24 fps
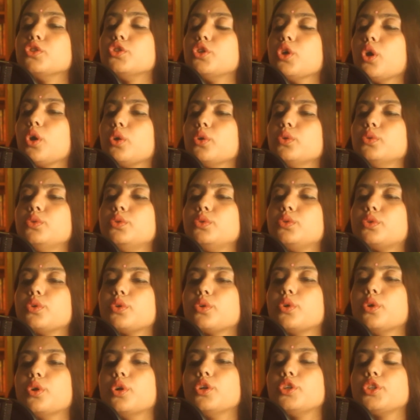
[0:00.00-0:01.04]
জ্বলন্ত
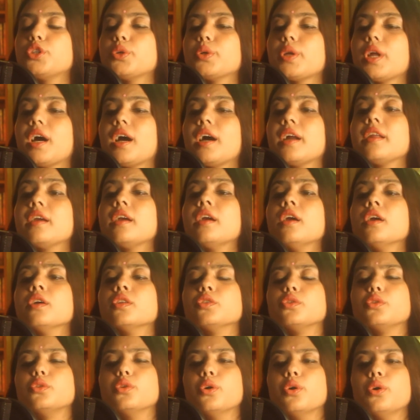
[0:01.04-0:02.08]
ঘোষণার
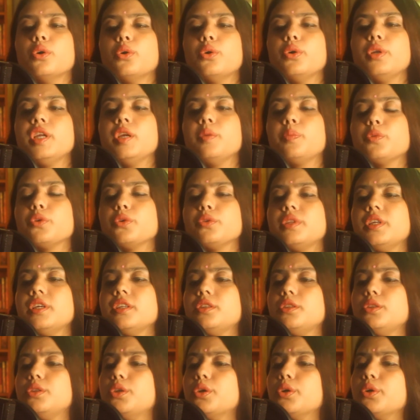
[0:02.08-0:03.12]
ধ্বনি
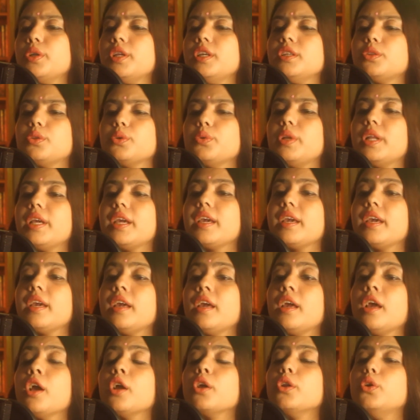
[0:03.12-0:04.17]
প্রতিধ্বনি তুলে
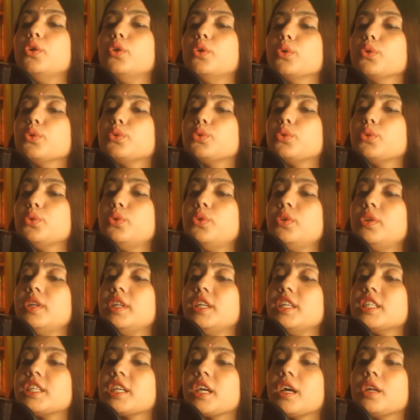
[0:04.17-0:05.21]
নতুন
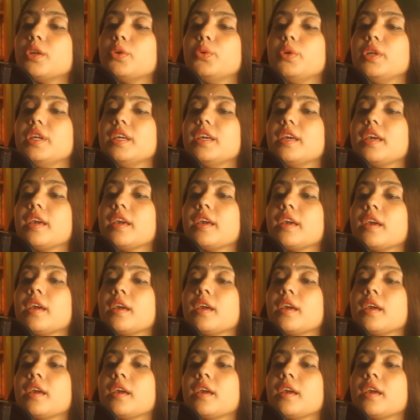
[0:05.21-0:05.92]
নিশা নুড়িয়ে